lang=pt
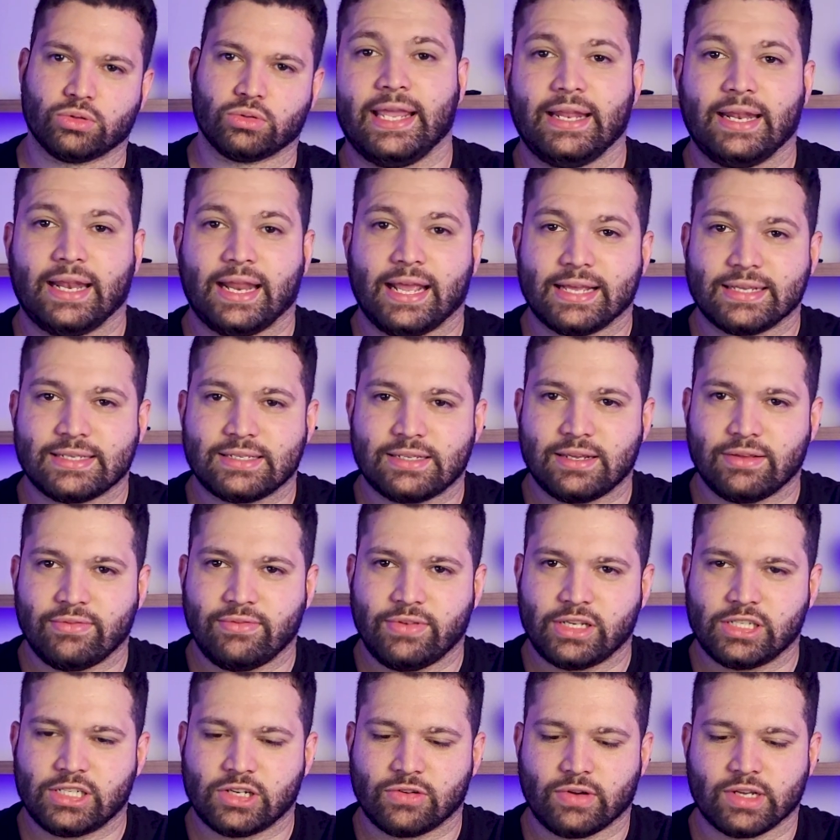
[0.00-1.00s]
E nesse
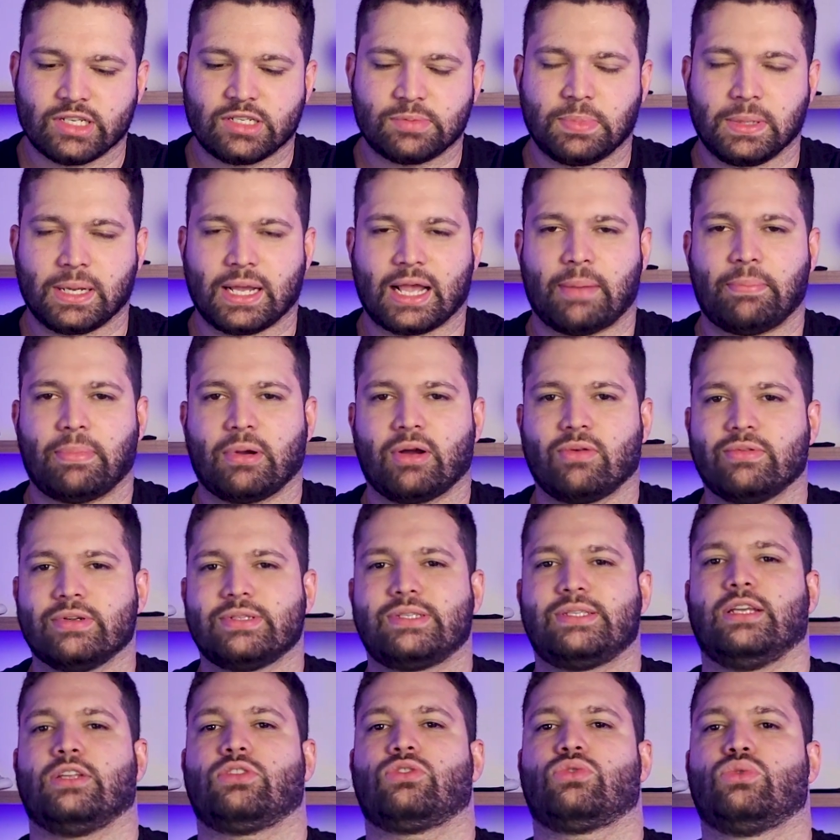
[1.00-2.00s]
vídeo eu vou explicar para
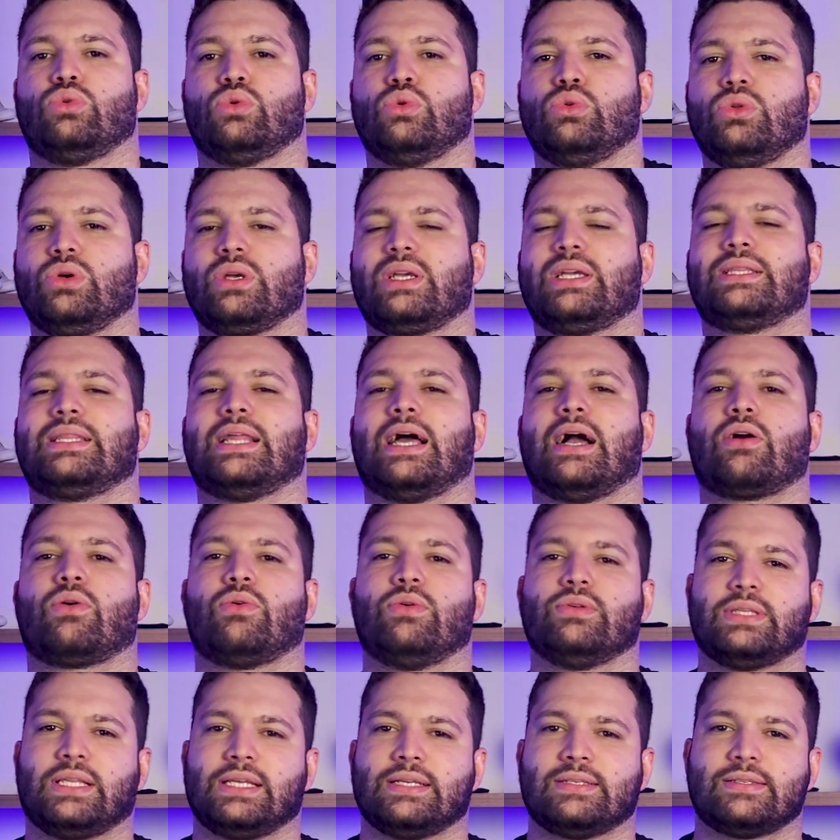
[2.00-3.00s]
você tudo o que está
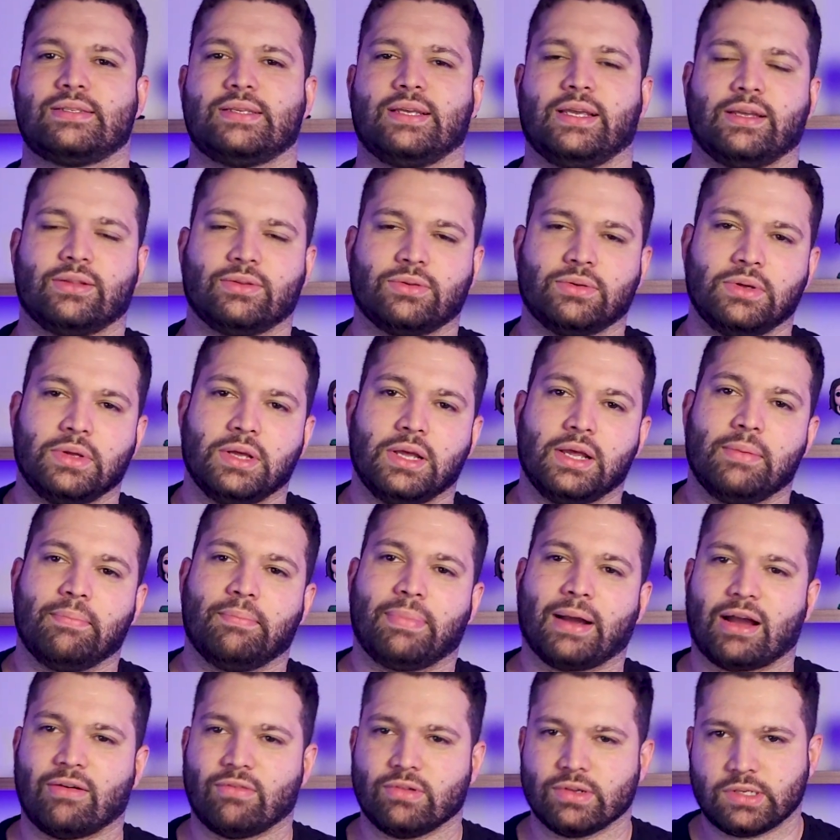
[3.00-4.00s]
acontecendo
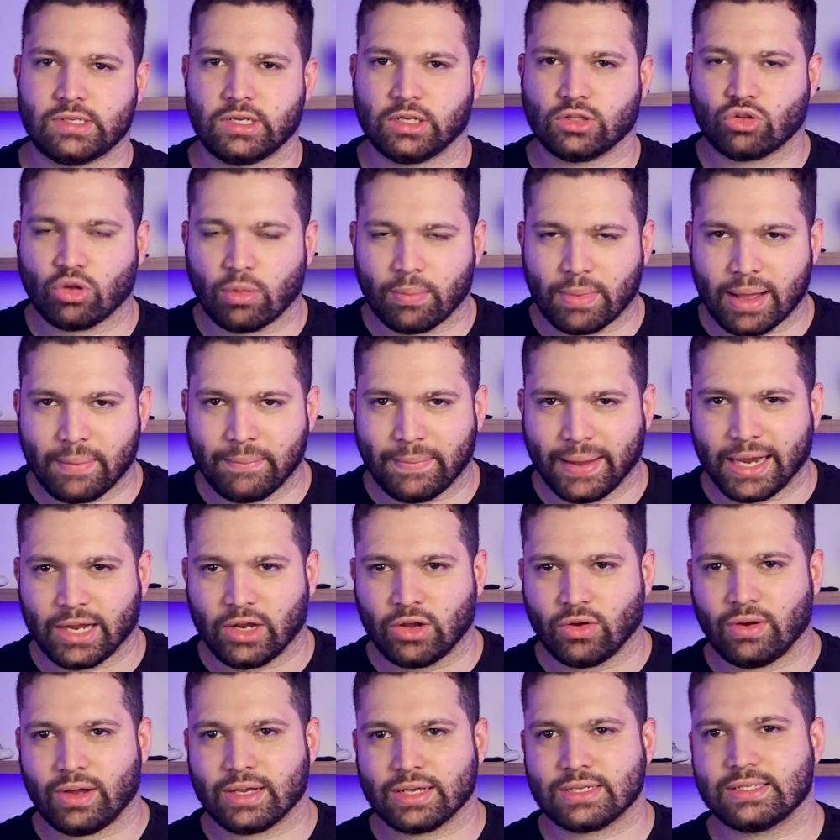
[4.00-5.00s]
para você tomar
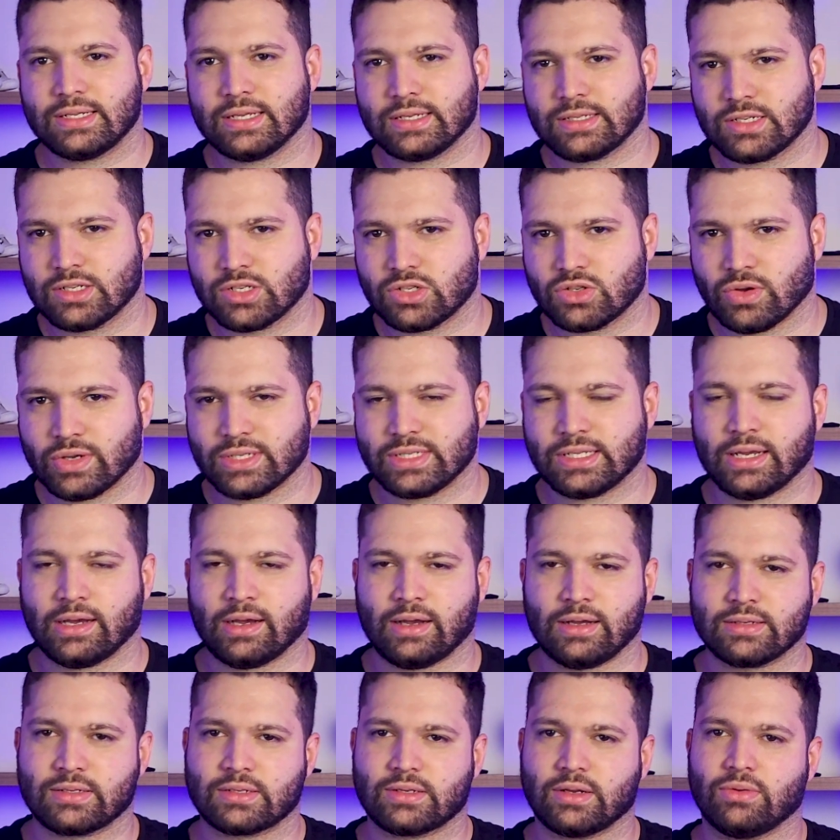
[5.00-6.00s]
melhores decisões em
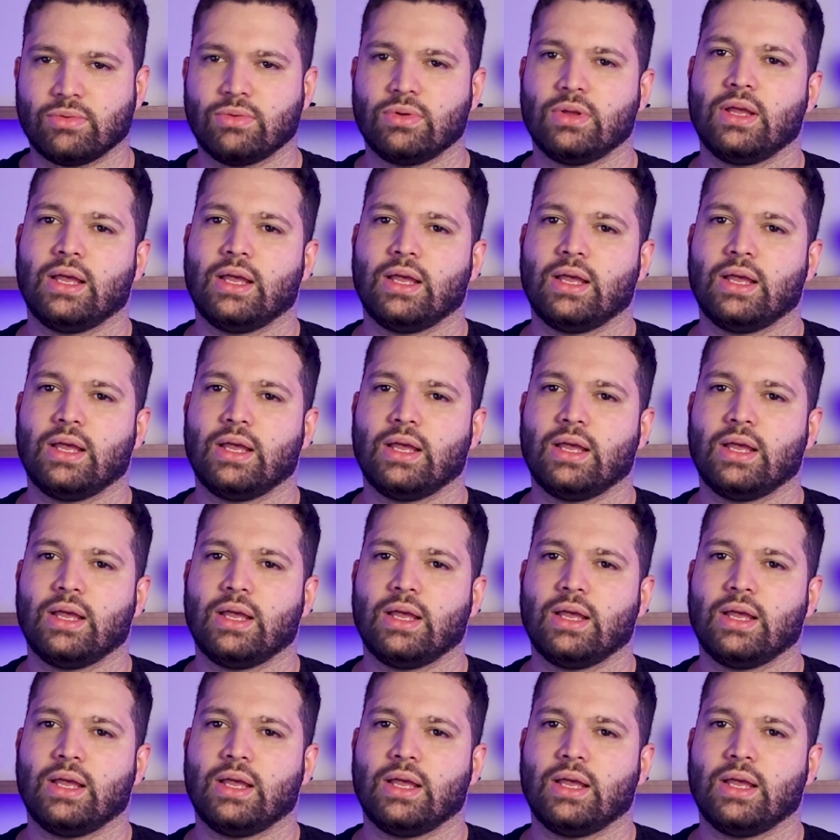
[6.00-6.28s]
relação